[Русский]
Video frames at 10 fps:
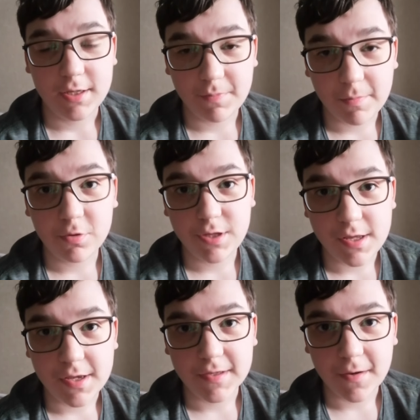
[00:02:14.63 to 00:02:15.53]
Не
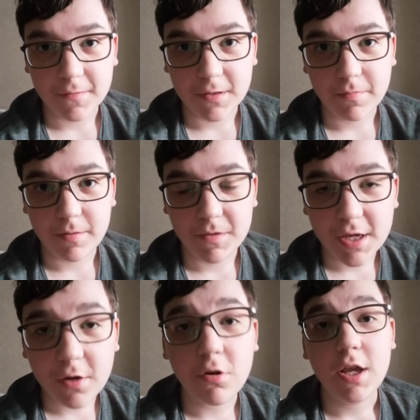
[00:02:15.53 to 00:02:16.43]
пропустите завтра
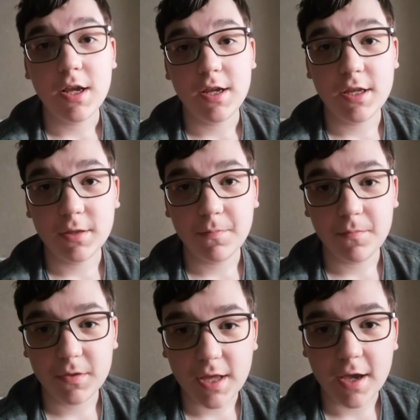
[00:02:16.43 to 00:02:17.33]
премьеру и
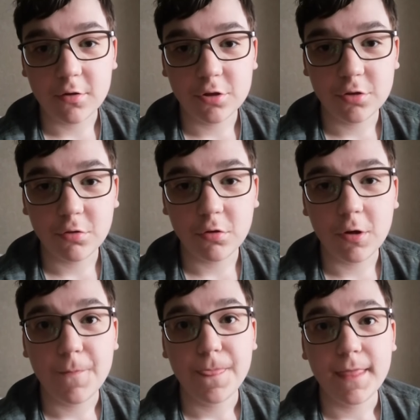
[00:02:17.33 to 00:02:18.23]
напоминаю,
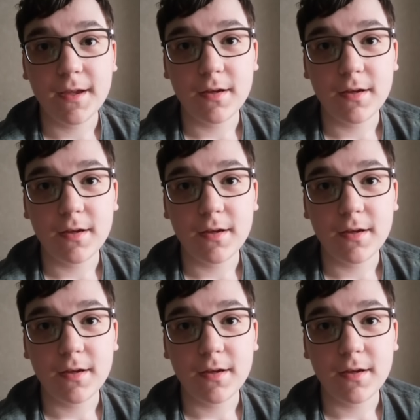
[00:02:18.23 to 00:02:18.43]
что